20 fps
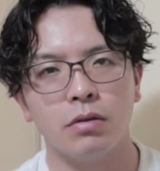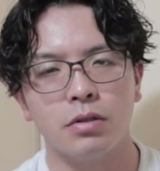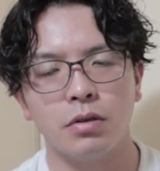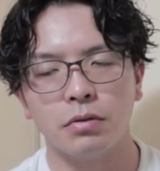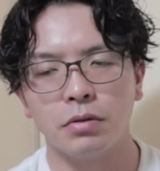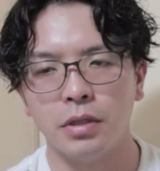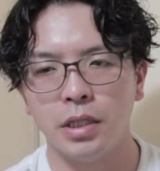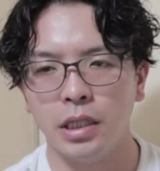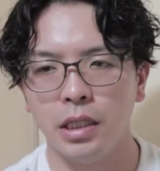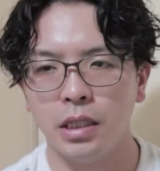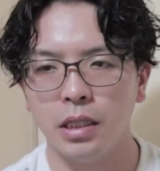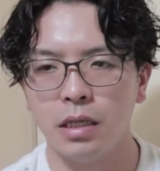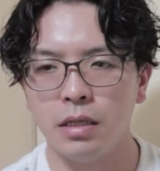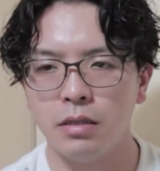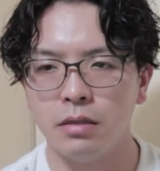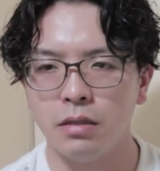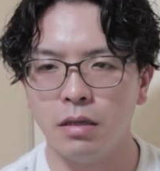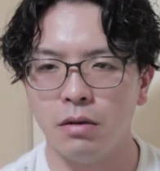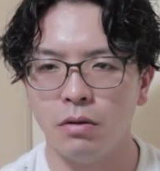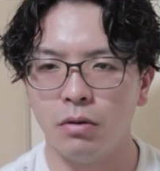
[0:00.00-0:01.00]
食費に
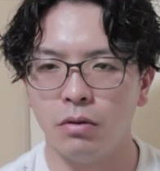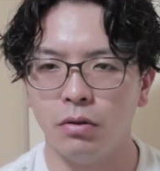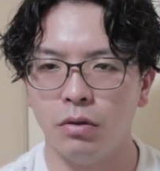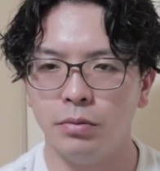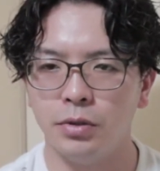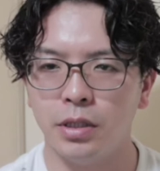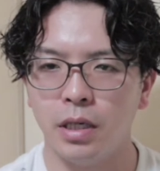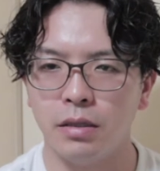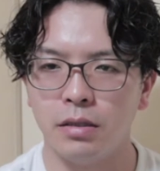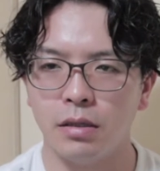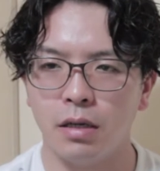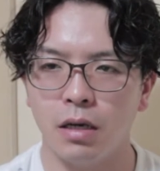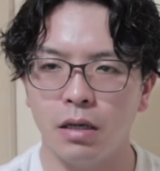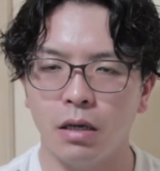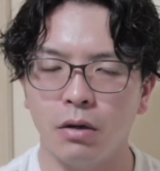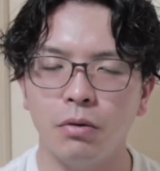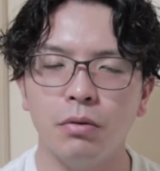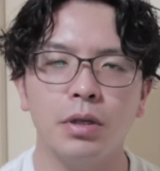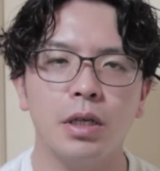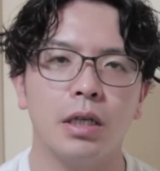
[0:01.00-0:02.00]
関してのこの無駄遣い
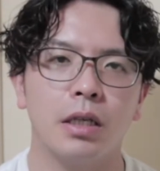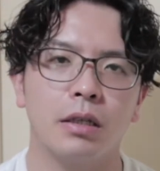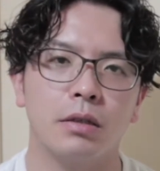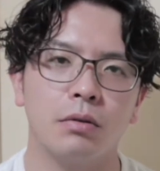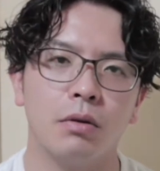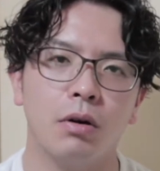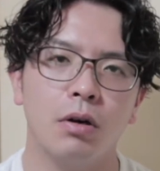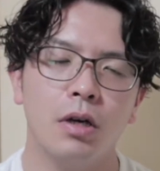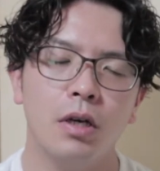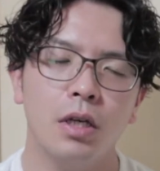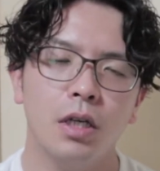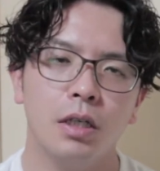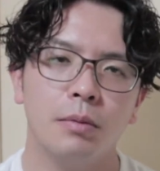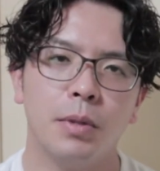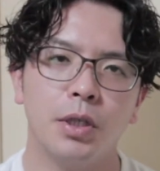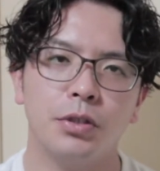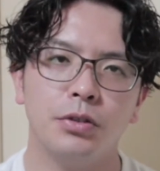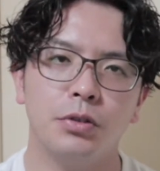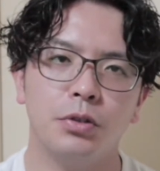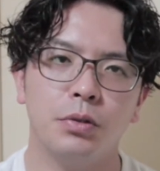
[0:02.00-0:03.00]
が多いかなと、
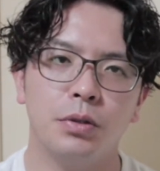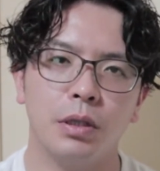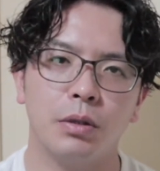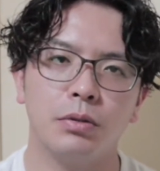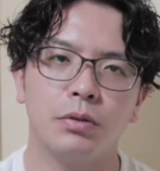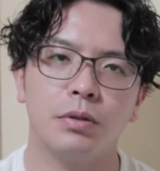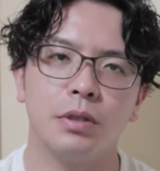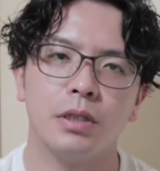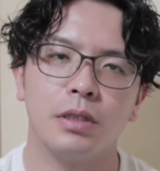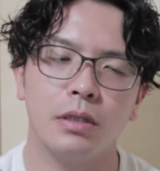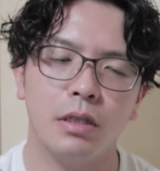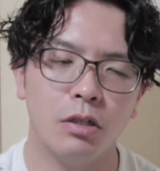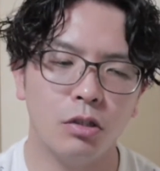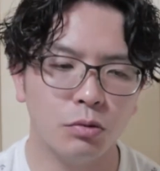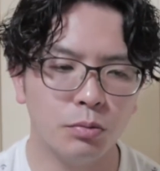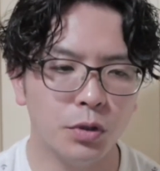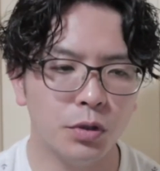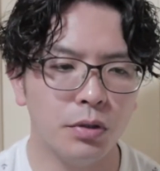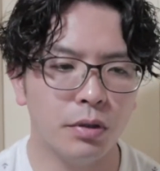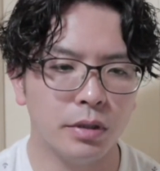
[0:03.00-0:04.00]
まあ、いうようなことをですね、
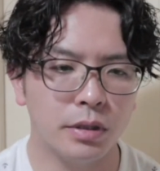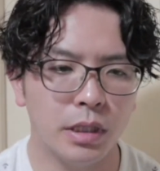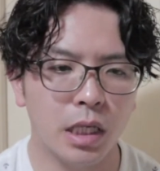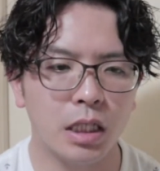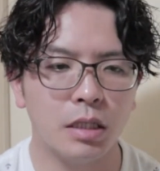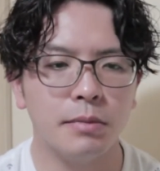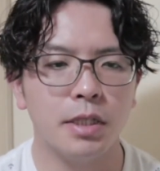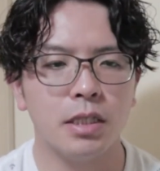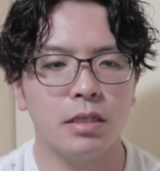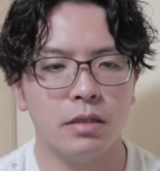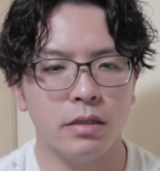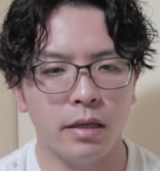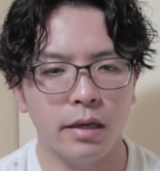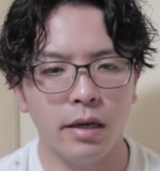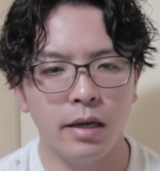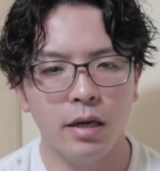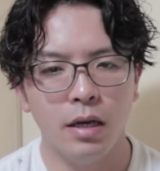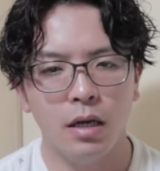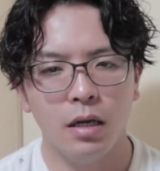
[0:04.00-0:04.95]
思うようになりまして、